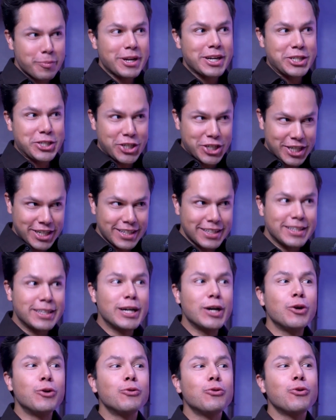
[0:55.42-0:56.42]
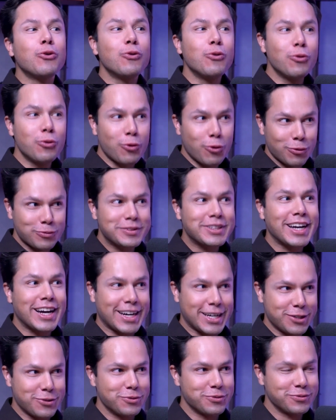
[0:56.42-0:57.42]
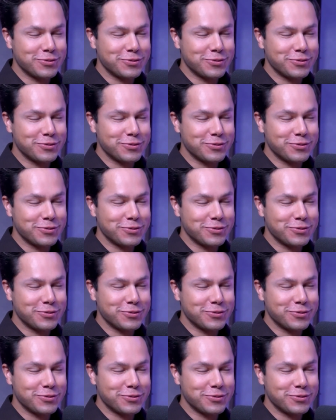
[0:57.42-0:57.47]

para ti, não Ex o contrário.